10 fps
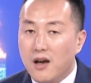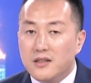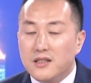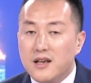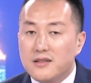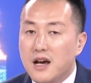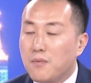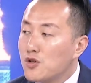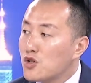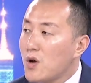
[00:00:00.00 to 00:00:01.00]
现在
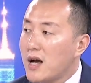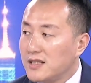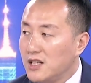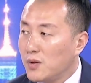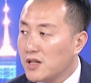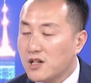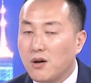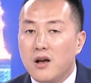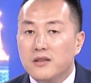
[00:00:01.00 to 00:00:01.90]
不是抓机会的时候，